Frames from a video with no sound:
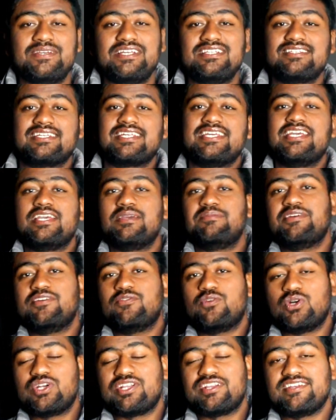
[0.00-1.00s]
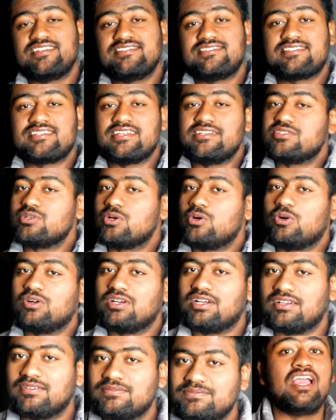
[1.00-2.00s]
मीन्स कि ये भी वाटर रेजिस्टेंट
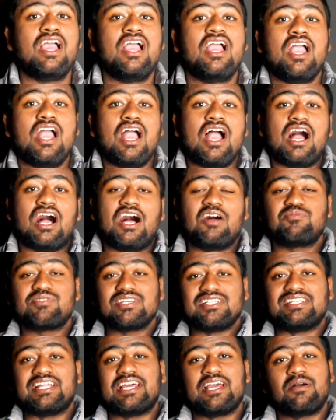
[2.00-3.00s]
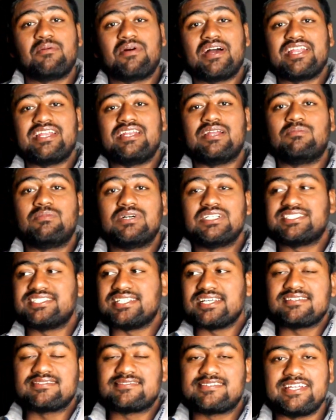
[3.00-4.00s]
होगा अब चलते हैं हमारी नंबर
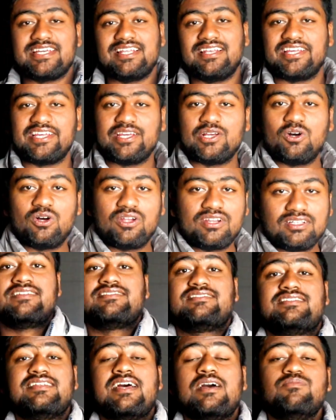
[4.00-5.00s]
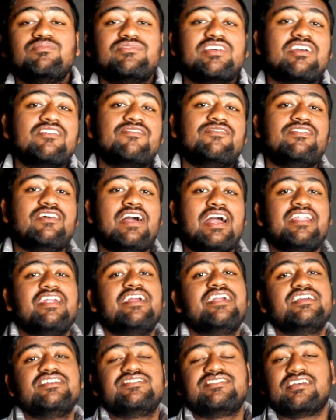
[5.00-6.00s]
सिक्स डील की ओर सैमसंग फैन
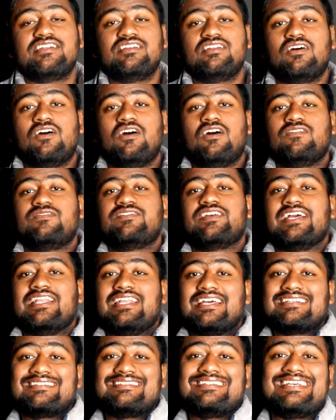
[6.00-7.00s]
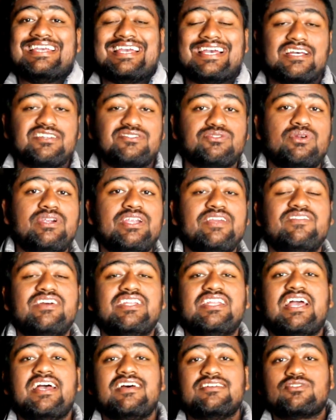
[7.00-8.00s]
एडिशन ऑफ गैलेक्सी एस ट्वेंटी
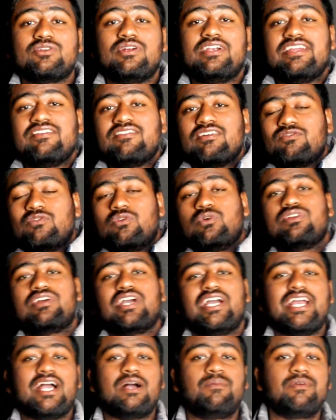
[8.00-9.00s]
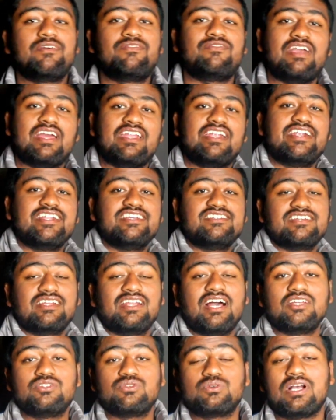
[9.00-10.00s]
वन एस ट्वेंटी वन फोन का यहाँ पे फैन एडिशन
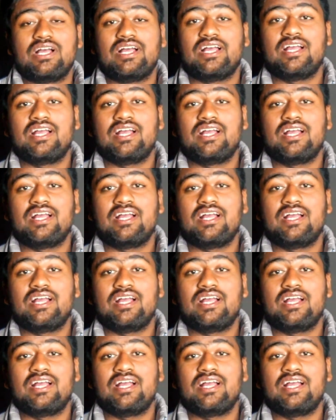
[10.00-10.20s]
आ चुका